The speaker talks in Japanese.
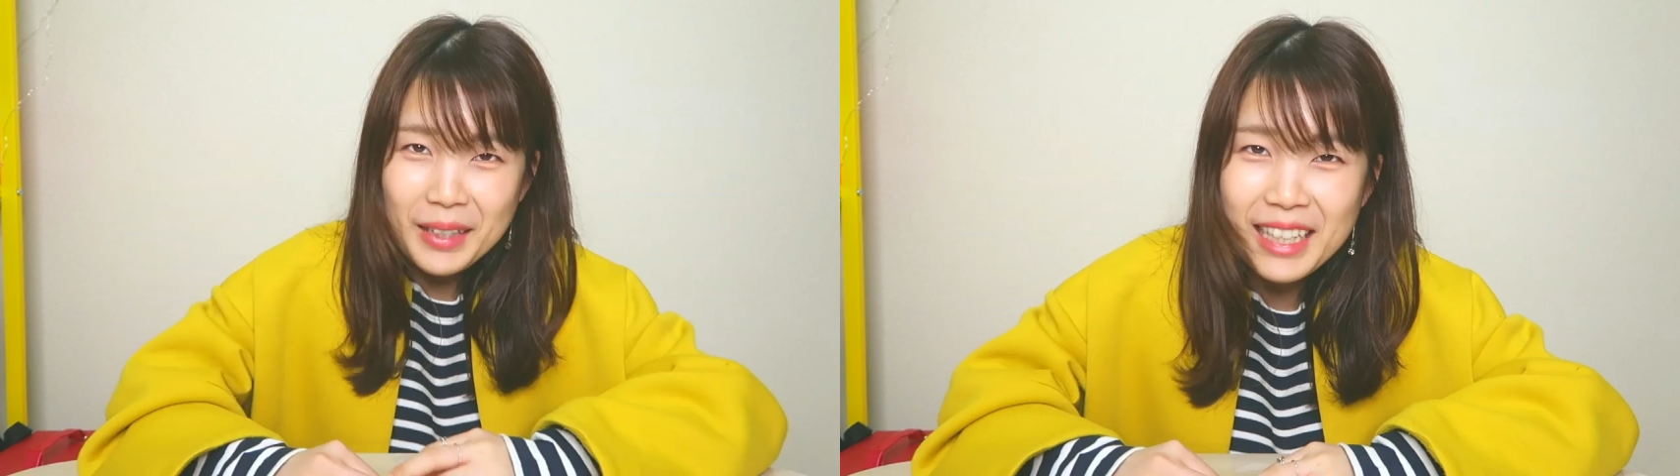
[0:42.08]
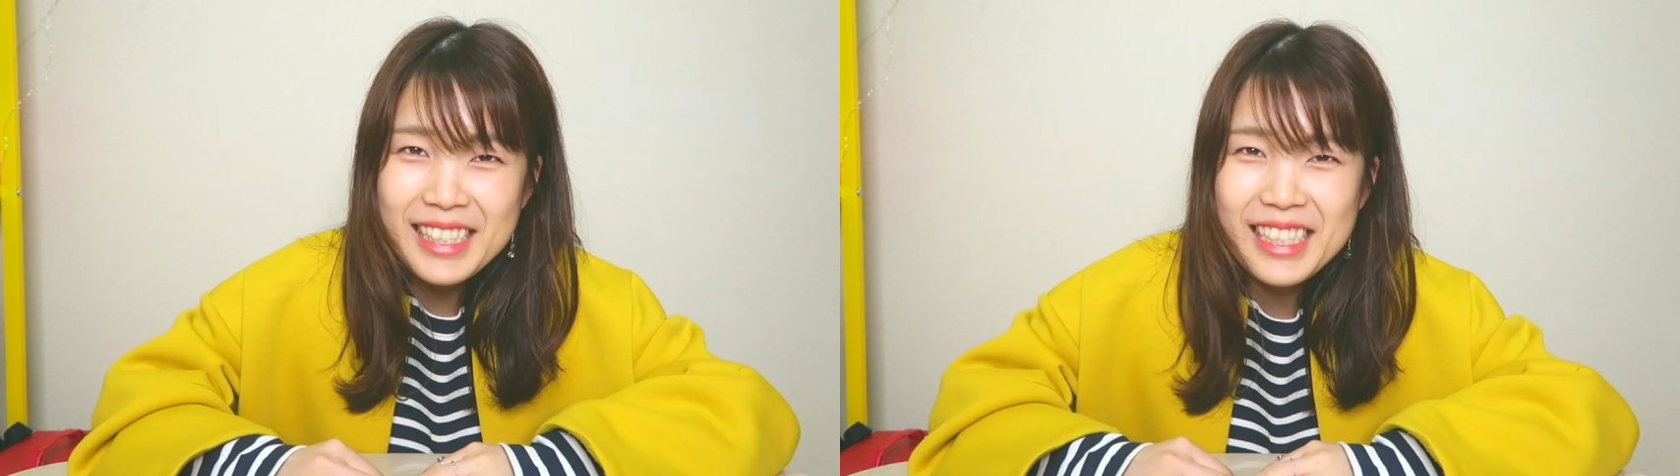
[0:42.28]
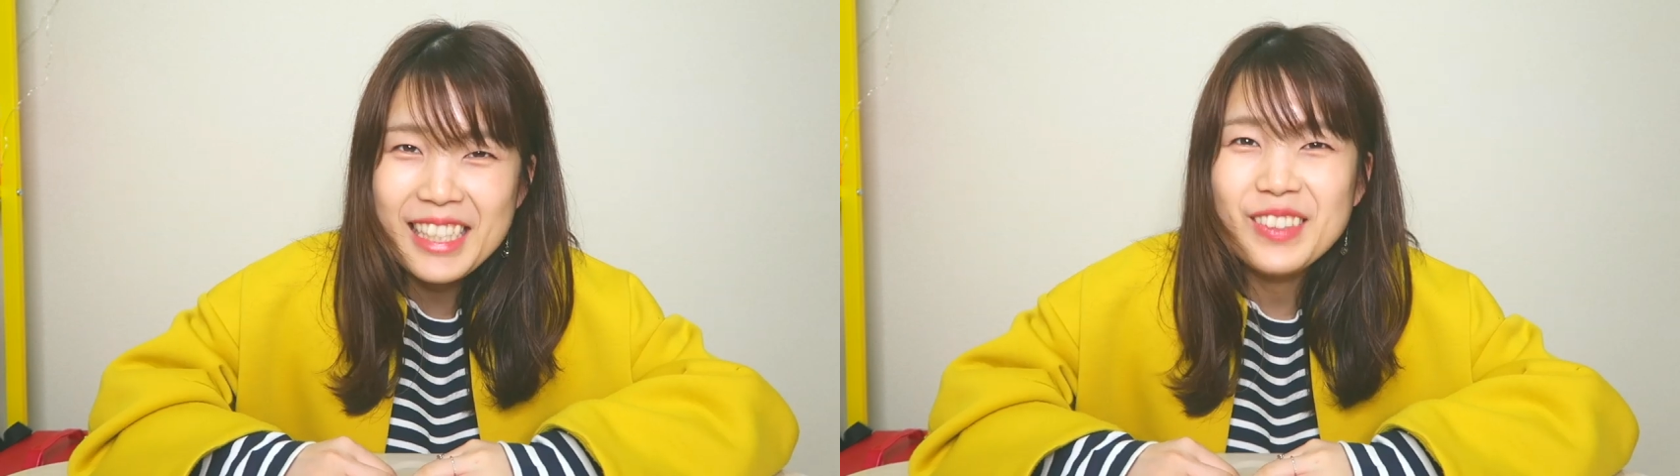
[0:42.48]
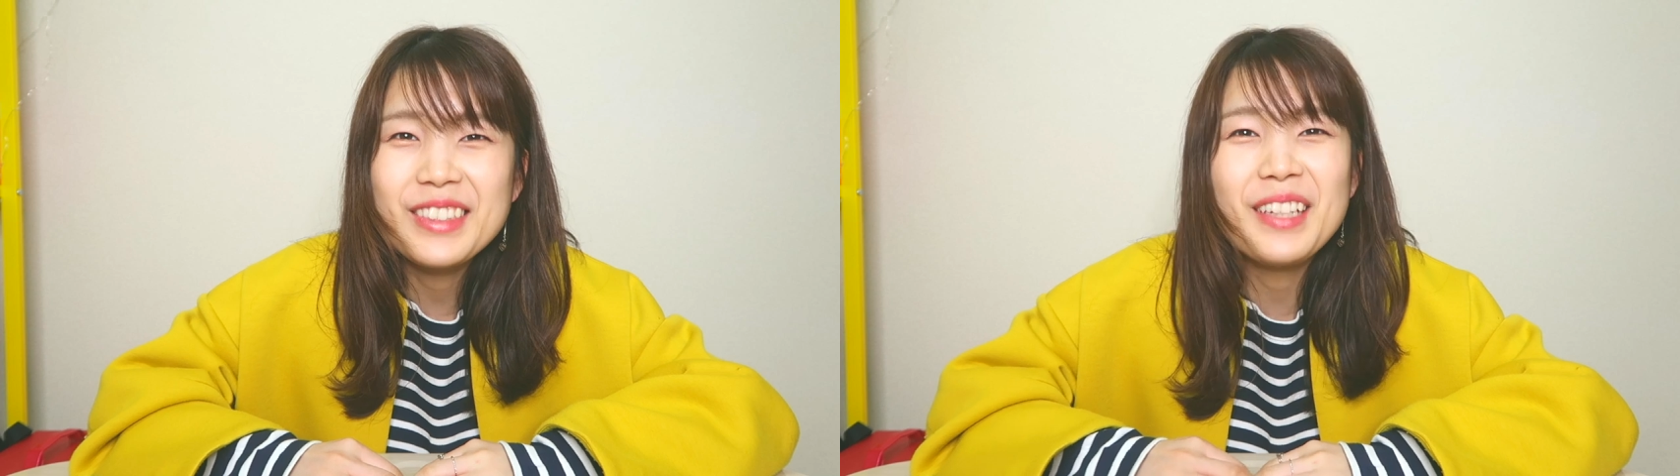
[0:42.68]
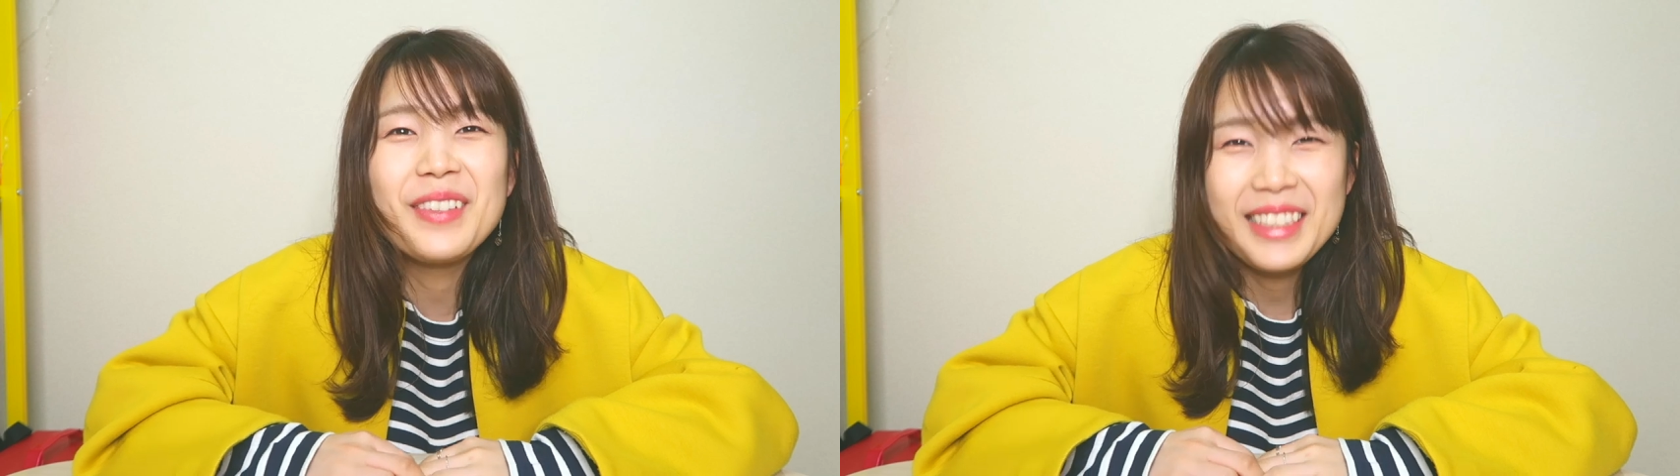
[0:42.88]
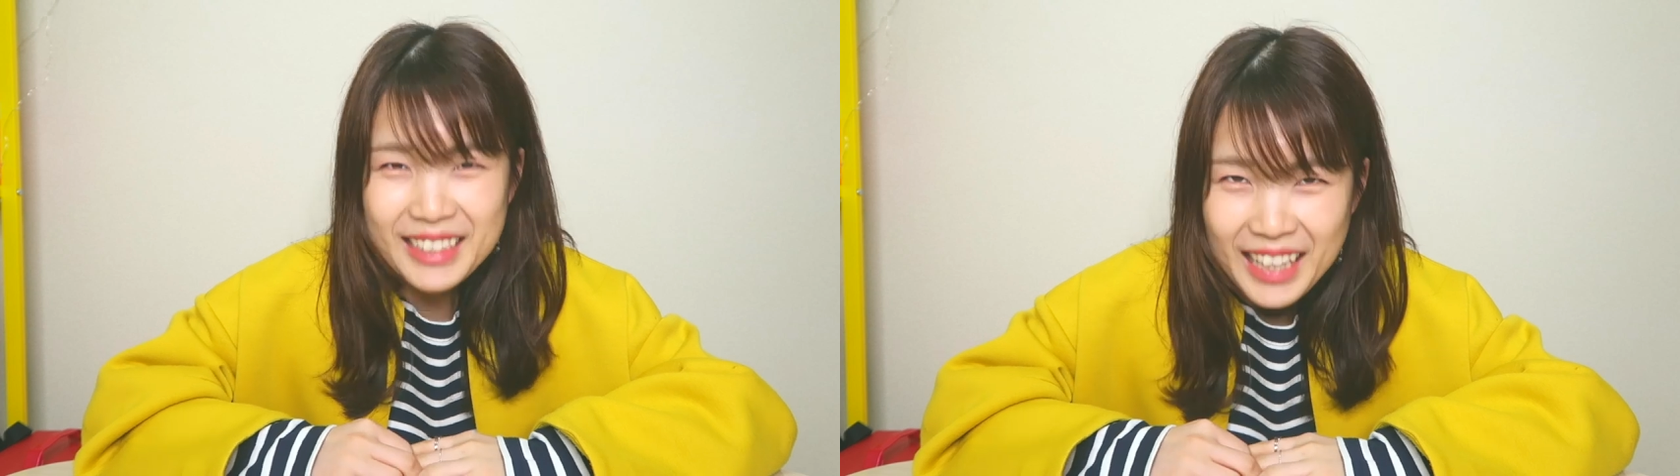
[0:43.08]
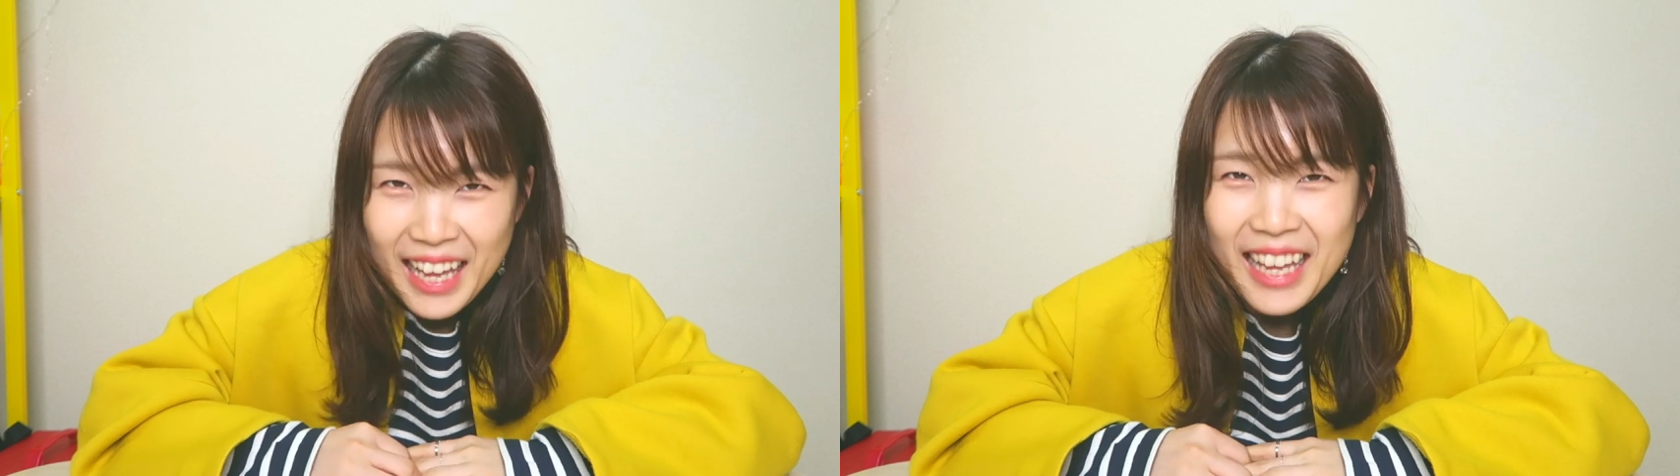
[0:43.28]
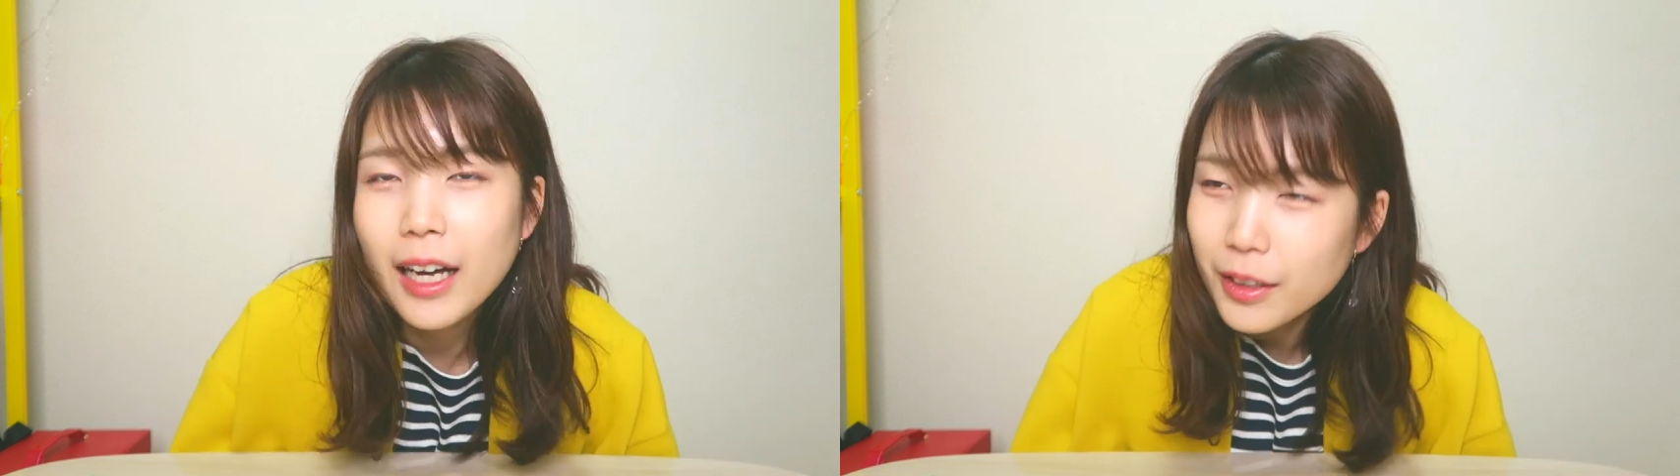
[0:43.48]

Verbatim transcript: 晴らしいでございますね。